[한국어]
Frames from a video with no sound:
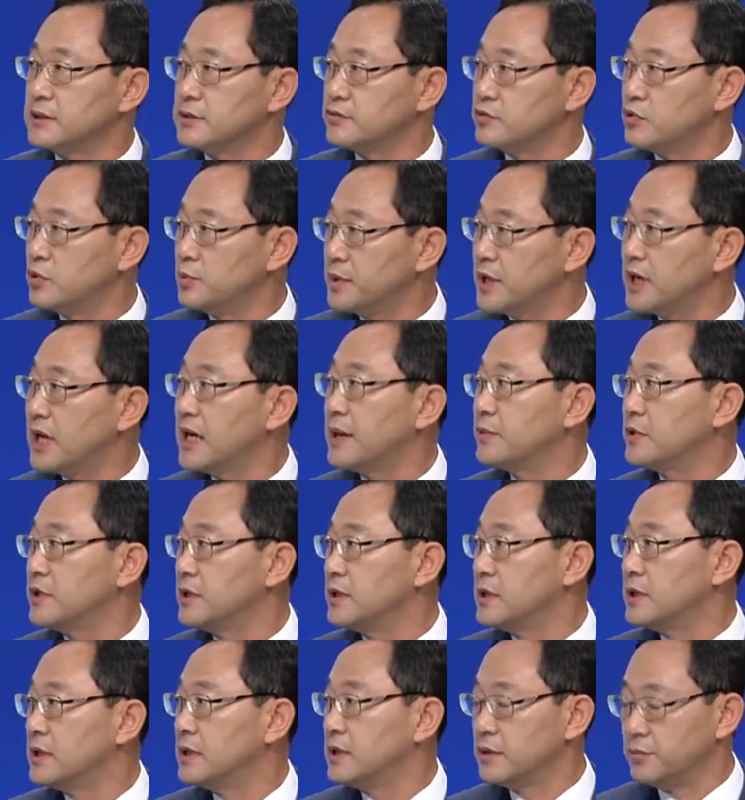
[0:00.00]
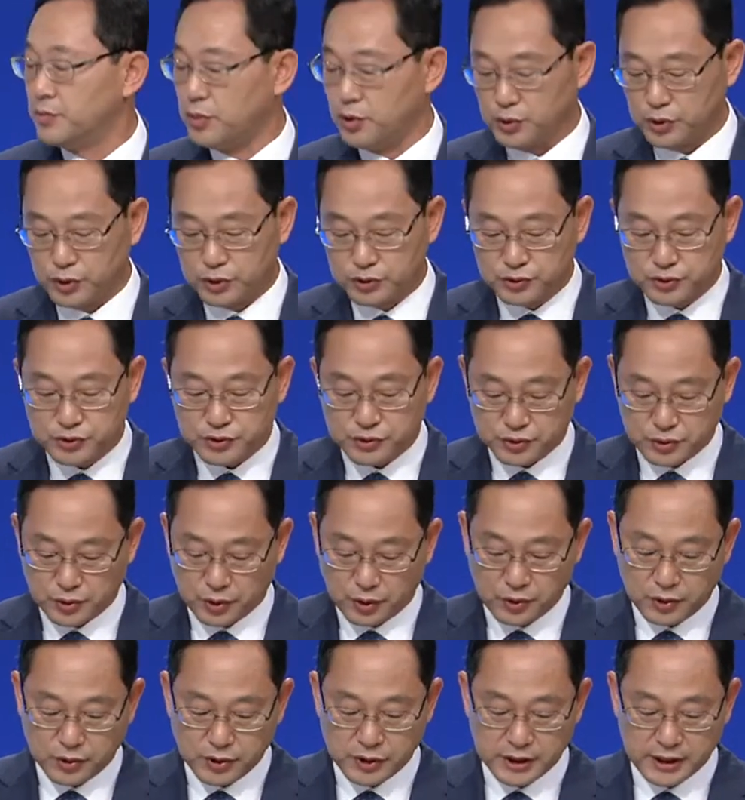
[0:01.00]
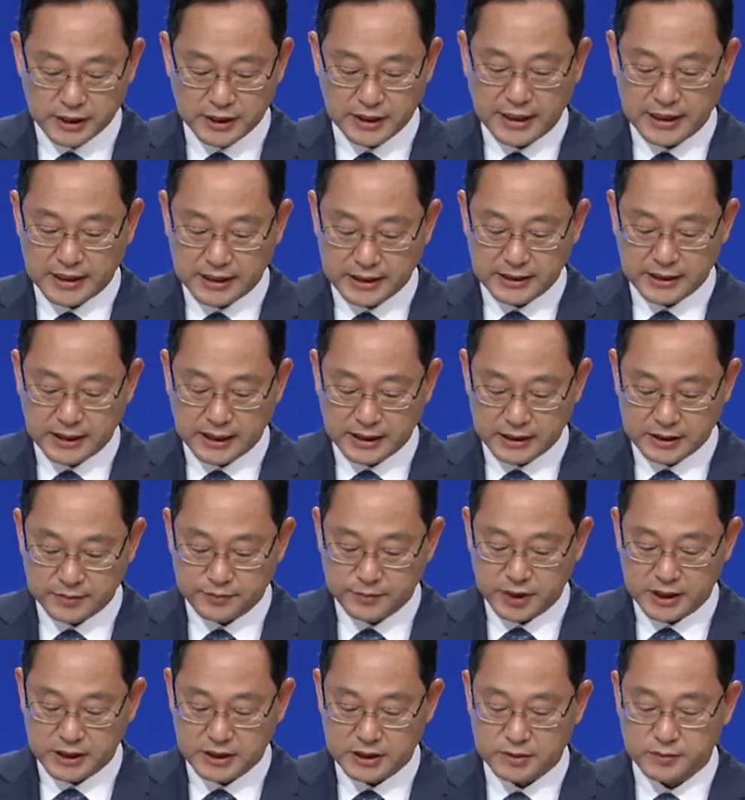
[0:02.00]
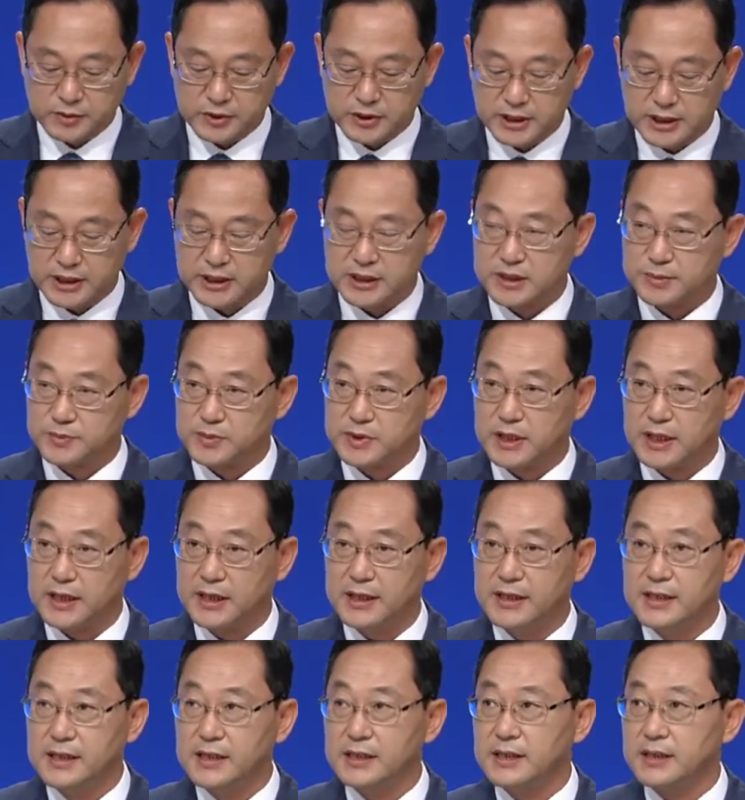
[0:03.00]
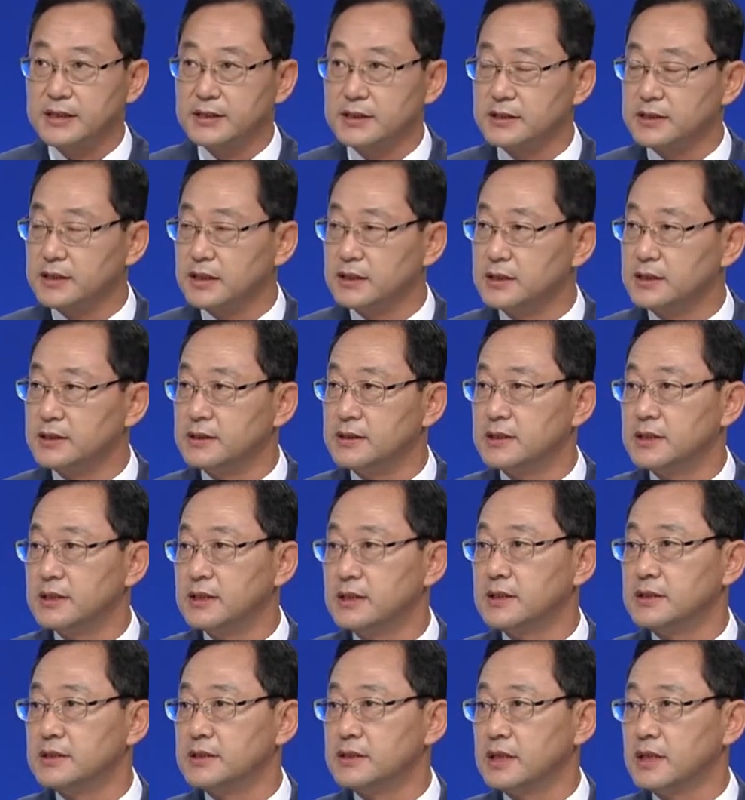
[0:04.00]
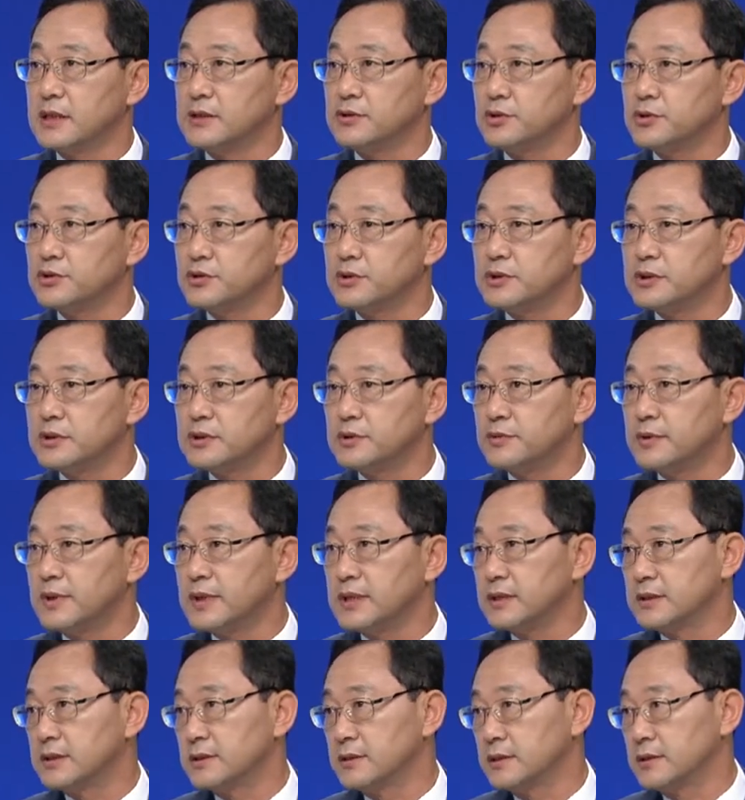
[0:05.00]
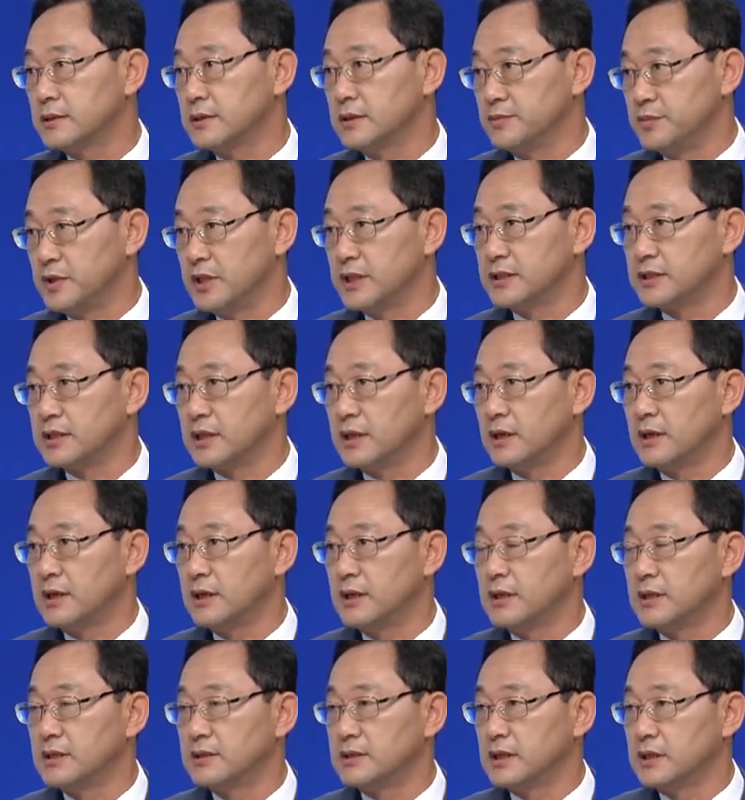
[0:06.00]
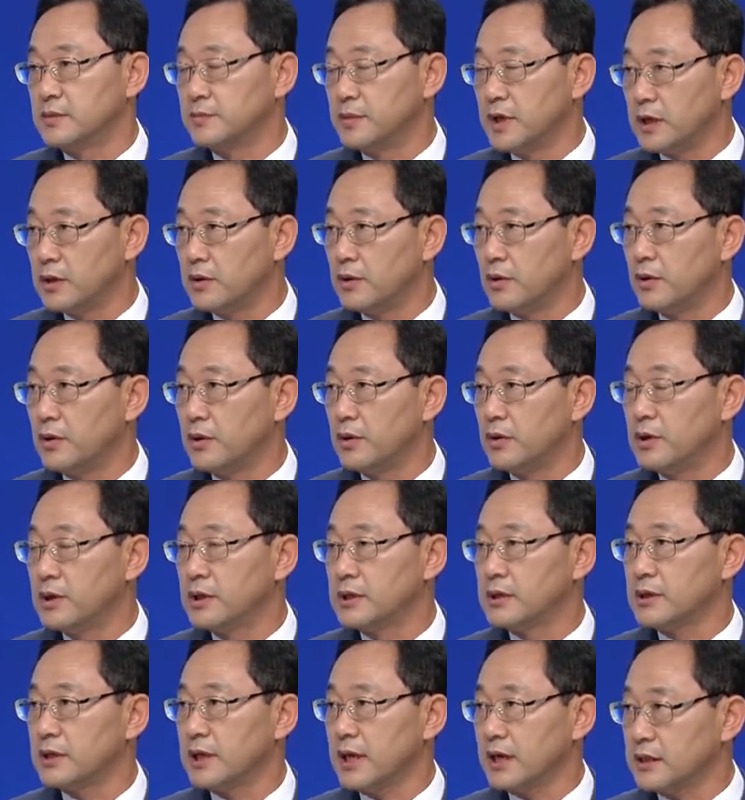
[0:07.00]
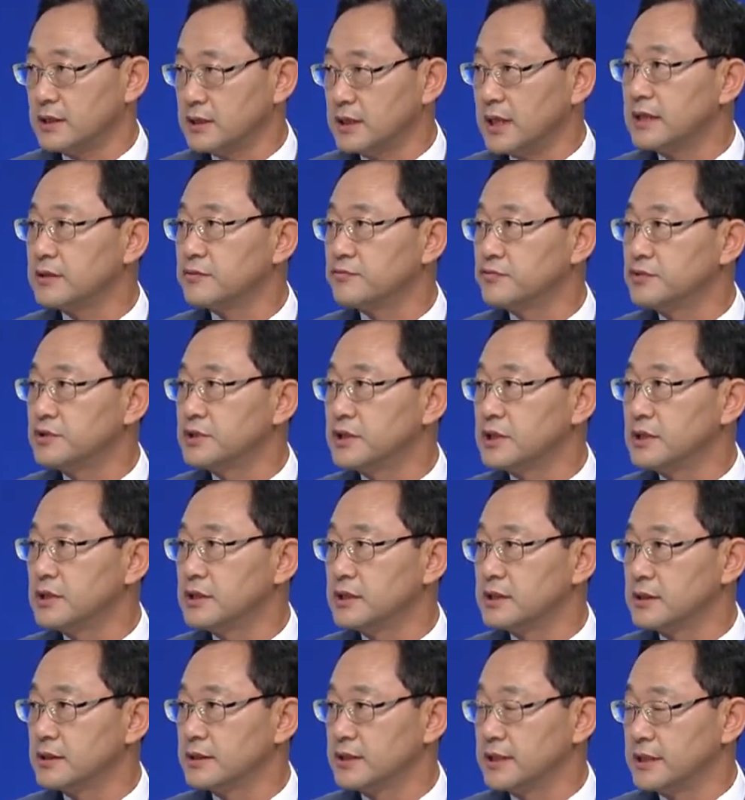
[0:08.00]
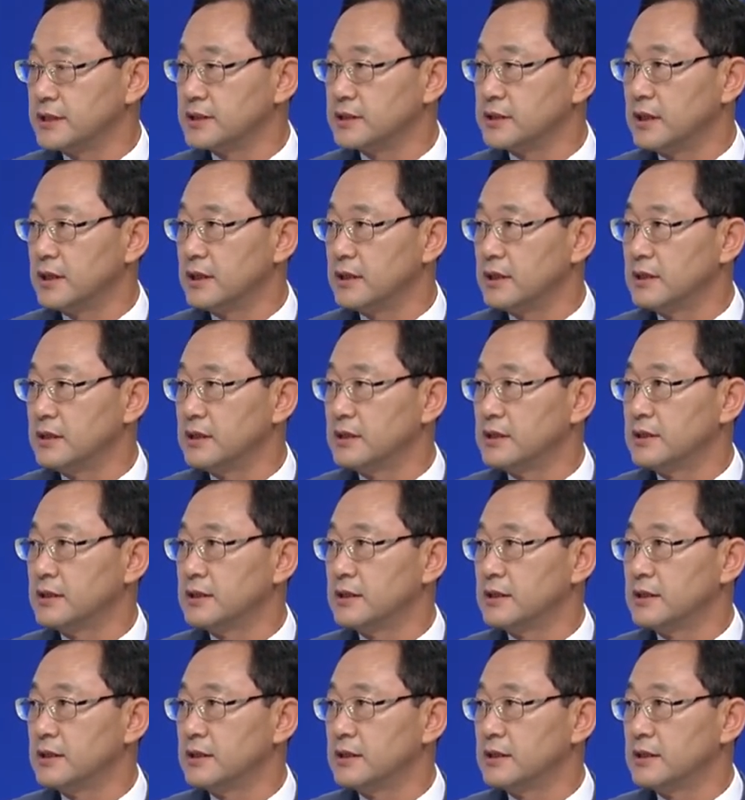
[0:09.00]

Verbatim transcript: 그 투명함을 보여줄 수 있도록 이렇게 하겠다 이런 말씀을 드렸습니다. 그래서 저는 제가 소선수호하는 의미에서 정말로 깨끗한 군정을 이끌기 위해서